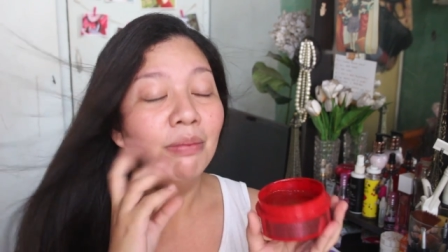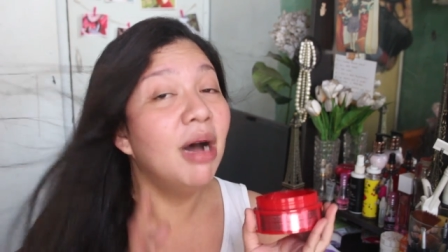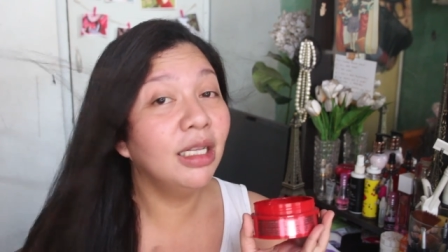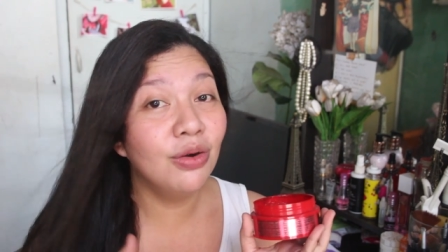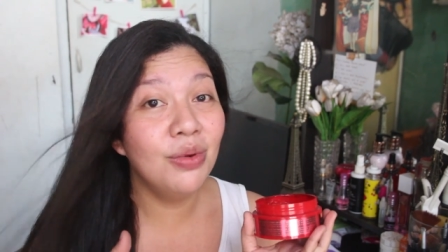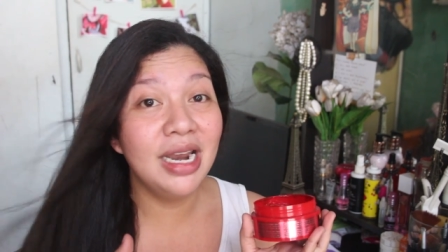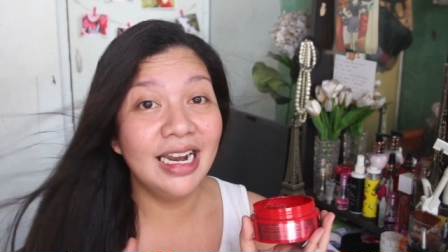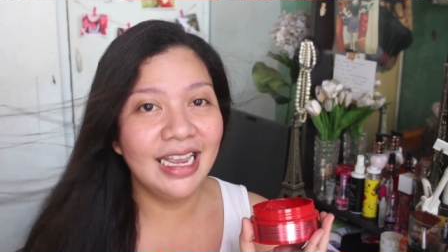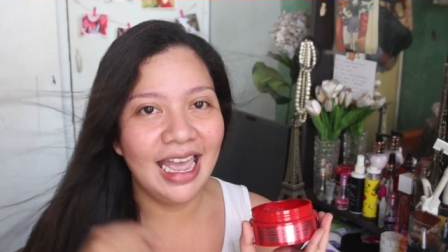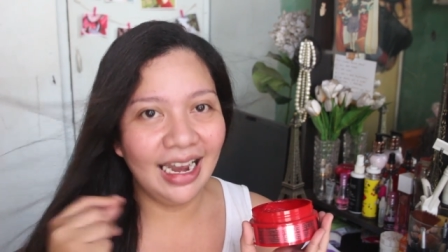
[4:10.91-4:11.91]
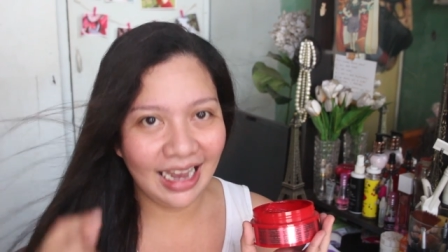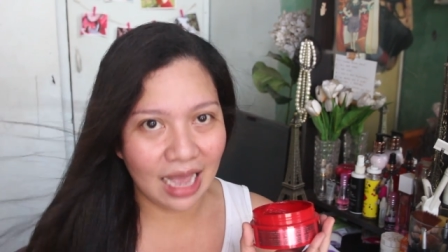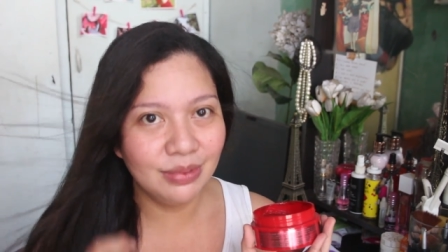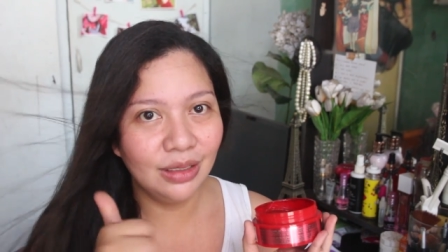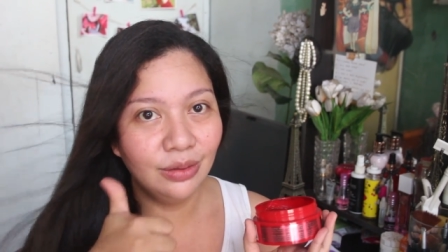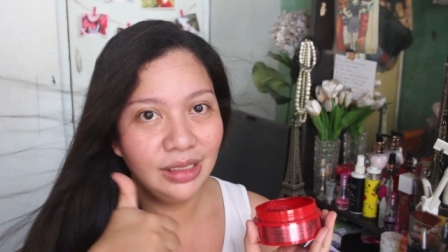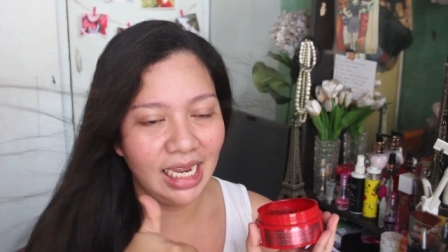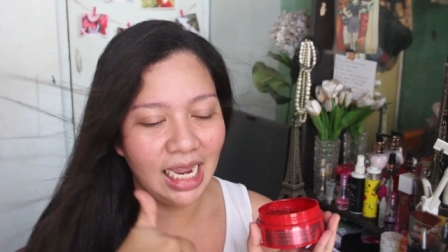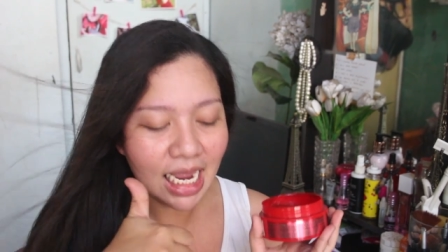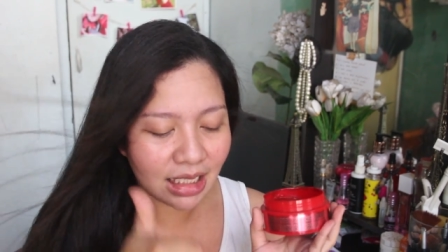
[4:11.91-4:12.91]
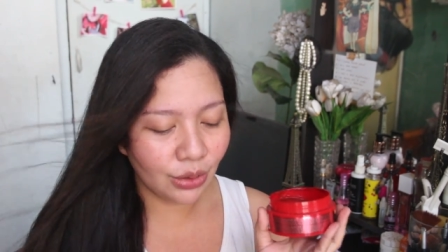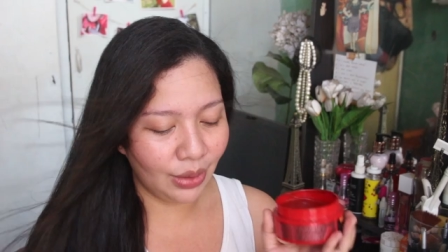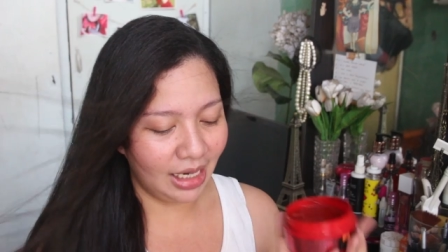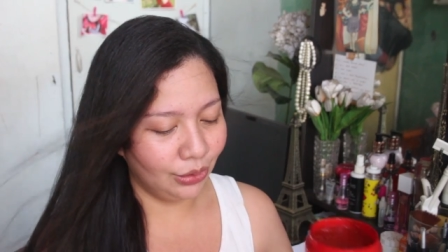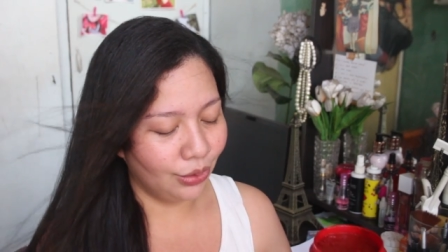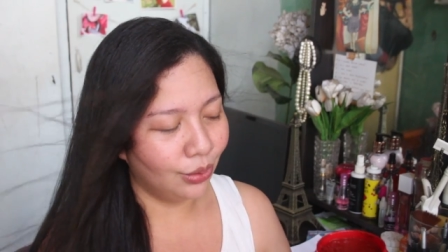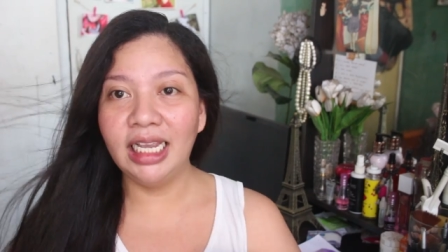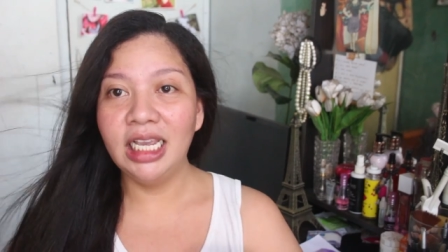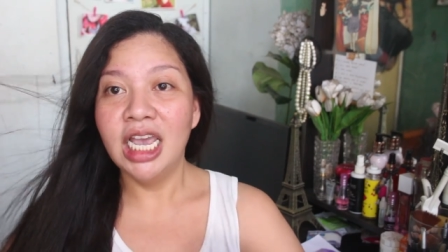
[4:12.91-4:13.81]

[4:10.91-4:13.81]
But kung walang nangyari, absolutely, it's okay to go.